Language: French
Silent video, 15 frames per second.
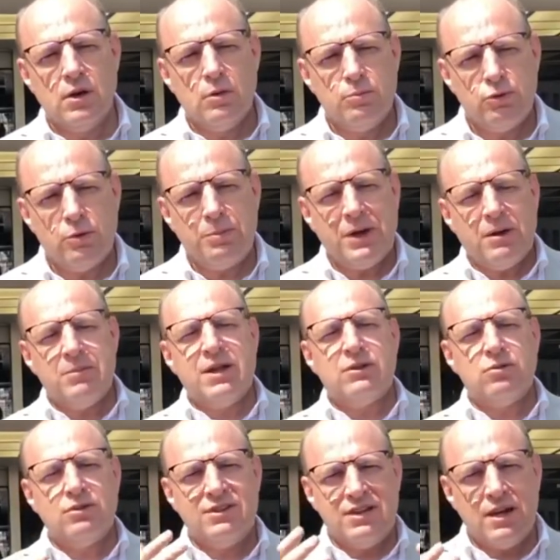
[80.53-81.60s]
pour
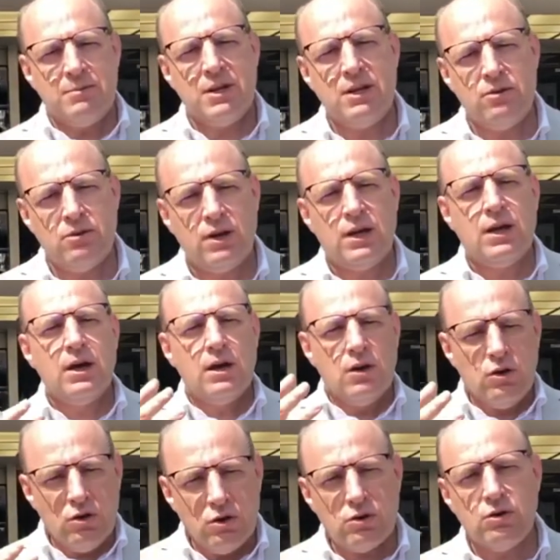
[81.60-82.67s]
permettre d'améliorer
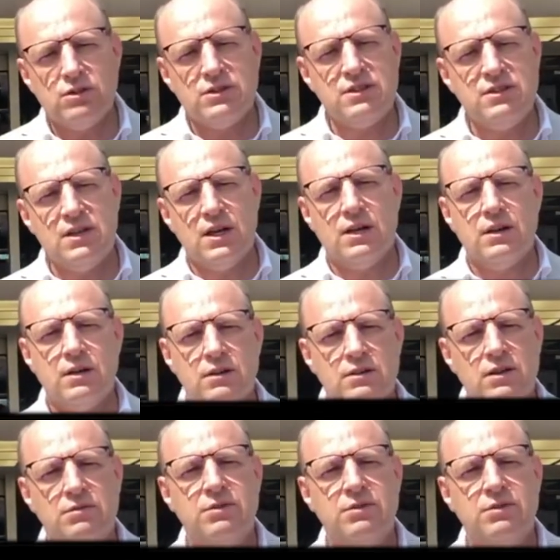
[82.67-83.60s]
le quotidien des